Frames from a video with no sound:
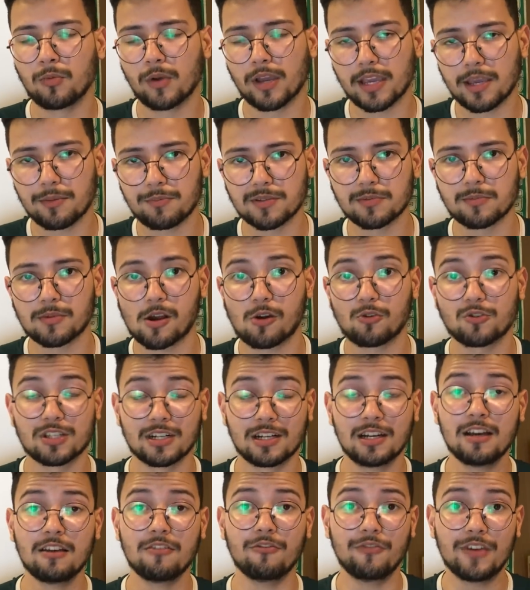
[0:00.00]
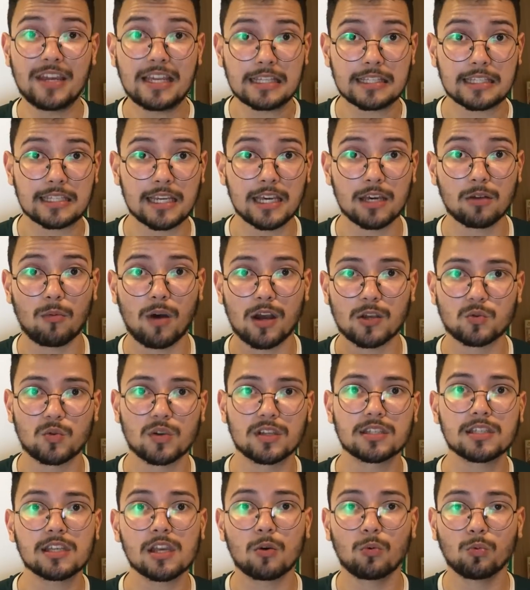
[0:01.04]
A equipe esmeraldina vencendo a sua
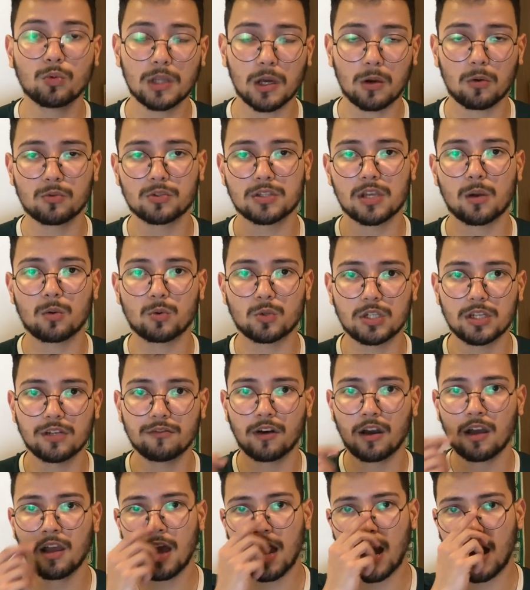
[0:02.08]
segunda consecutiva,